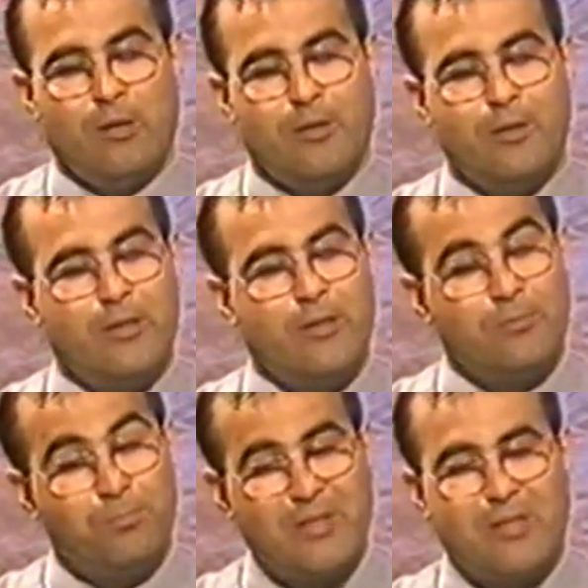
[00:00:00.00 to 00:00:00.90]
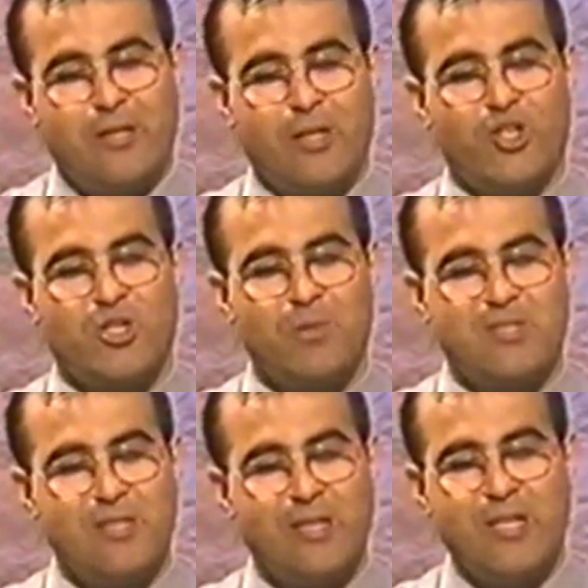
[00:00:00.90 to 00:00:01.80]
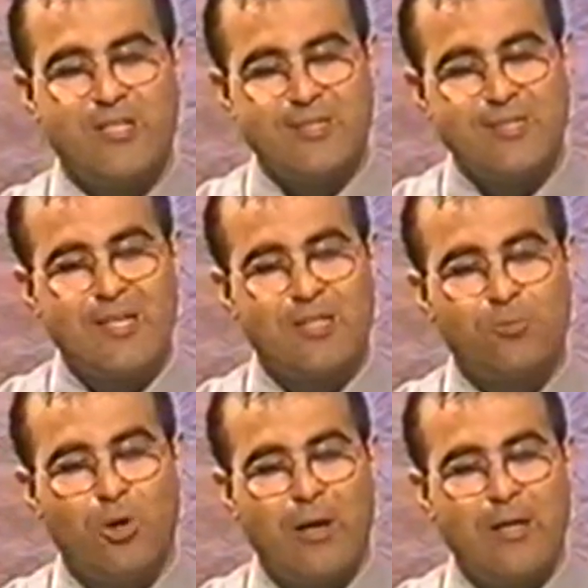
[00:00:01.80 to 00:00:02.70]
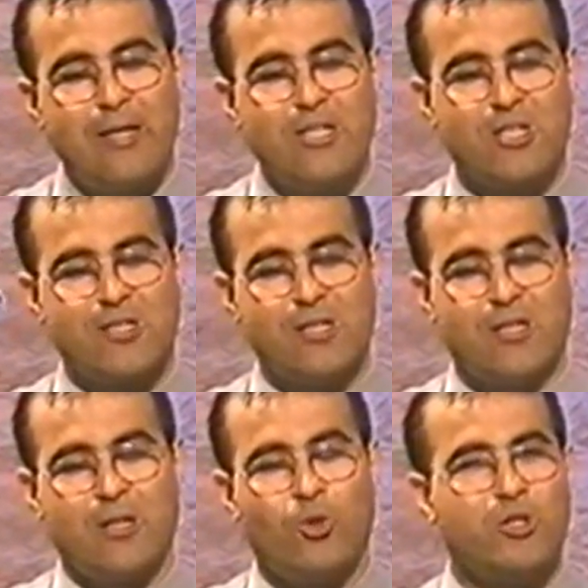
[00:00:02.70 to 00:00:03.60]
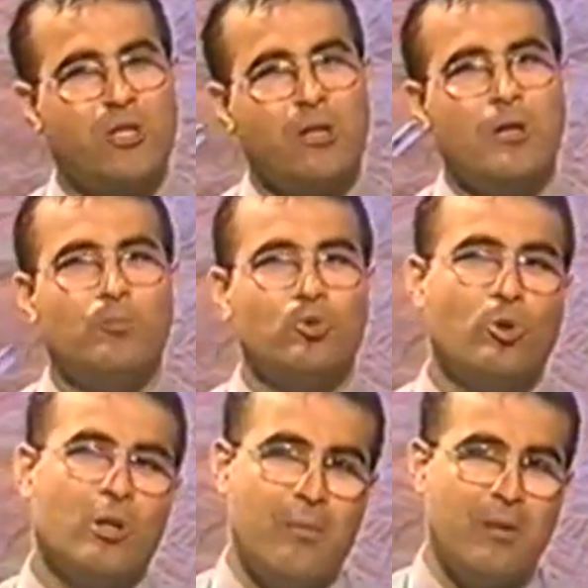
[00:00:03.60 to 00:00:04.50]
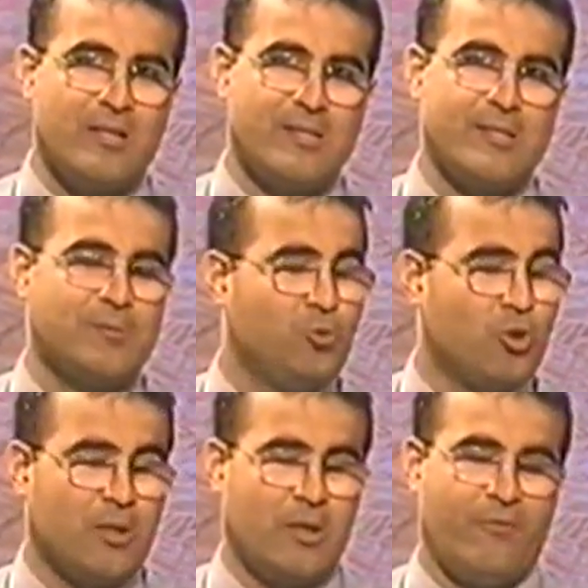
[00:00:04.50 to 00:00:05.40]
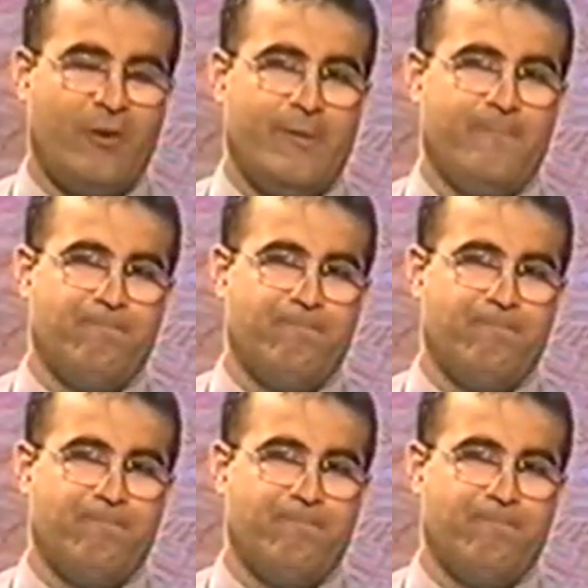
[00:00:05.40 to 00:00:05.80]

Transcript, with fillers: Ee, bir karar aşamasına geleceksiniz. Yalnız bu aile içerisinde karar olacak. Mutlu olabilirsiniz. Bu kadar efendim.